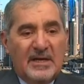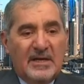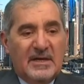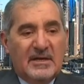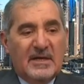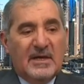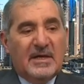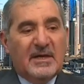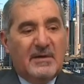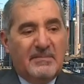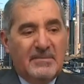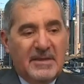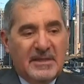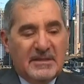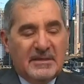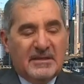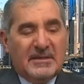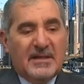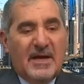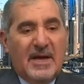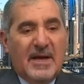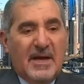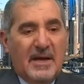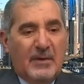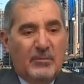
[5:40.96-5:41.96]
آه، كميه
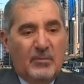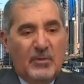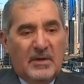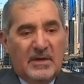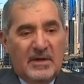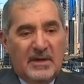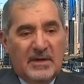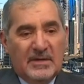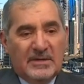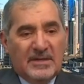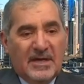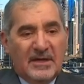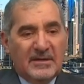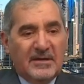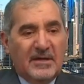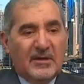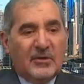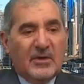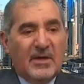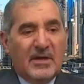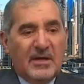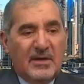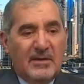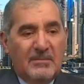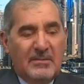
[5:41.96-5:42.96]
الطعام
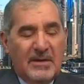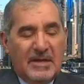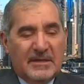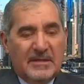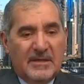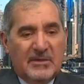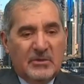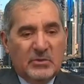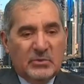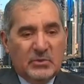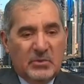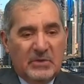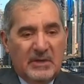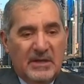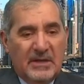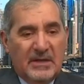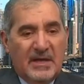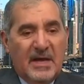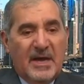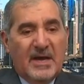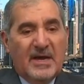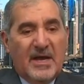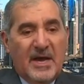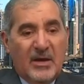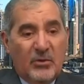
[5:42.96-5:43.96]
وتقدير كميه الانسولين،
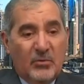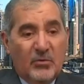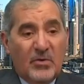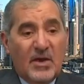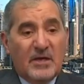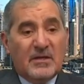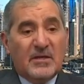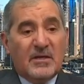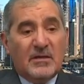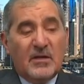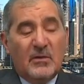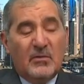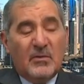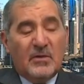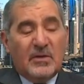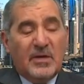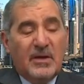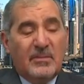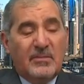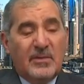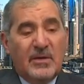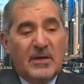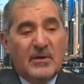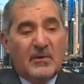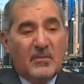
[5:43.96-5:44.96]
لكن هناك تطور
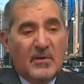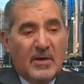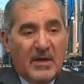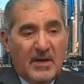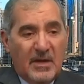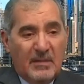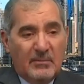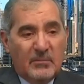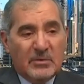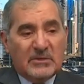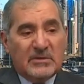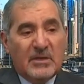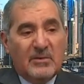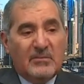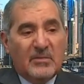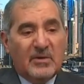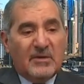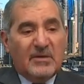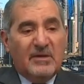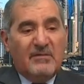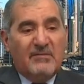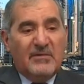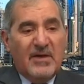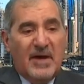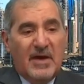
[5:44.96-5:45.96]
كبير
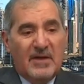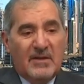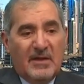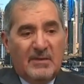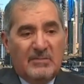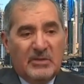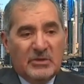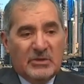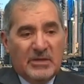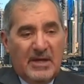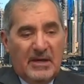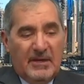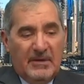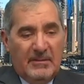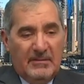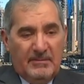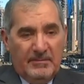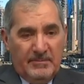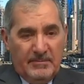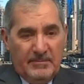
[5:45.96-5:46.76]
ومستمرين في هذا المجال.